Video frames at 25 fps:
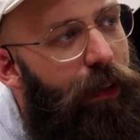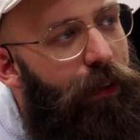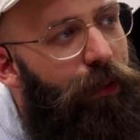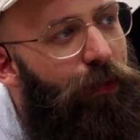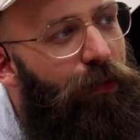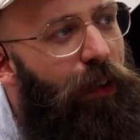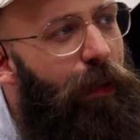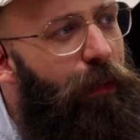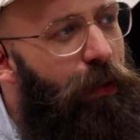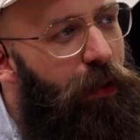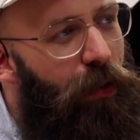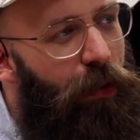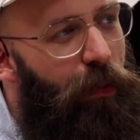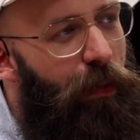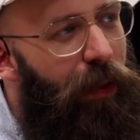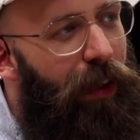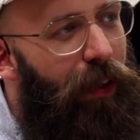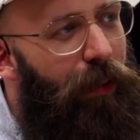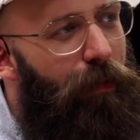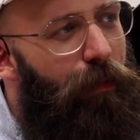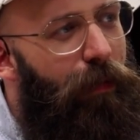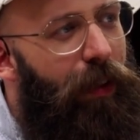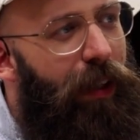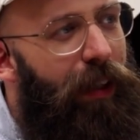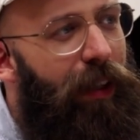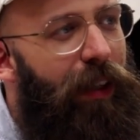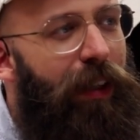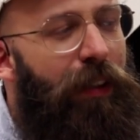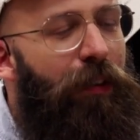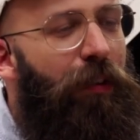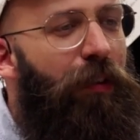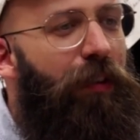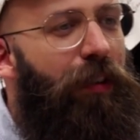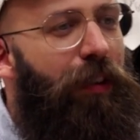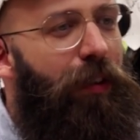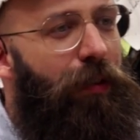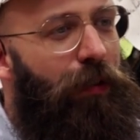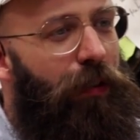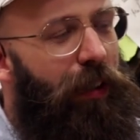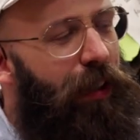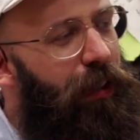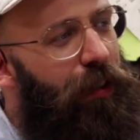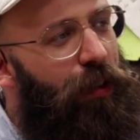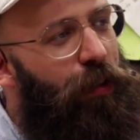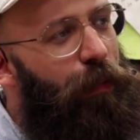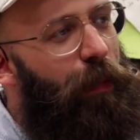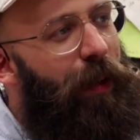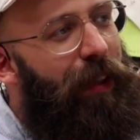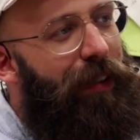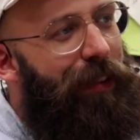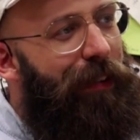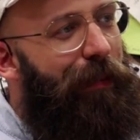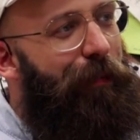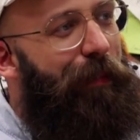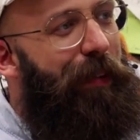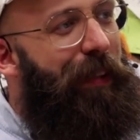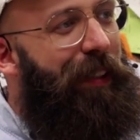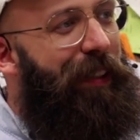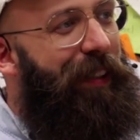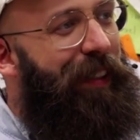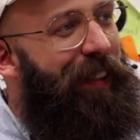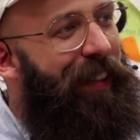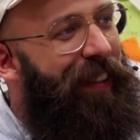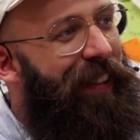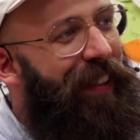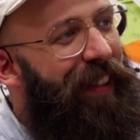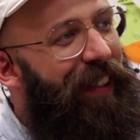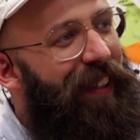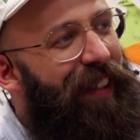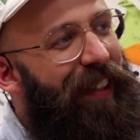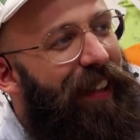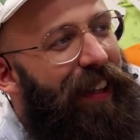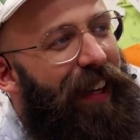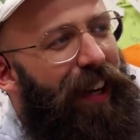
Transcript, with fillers: Also Filmschauspiel hat mir eh noch nie so richtig Spaß gemacht, ja.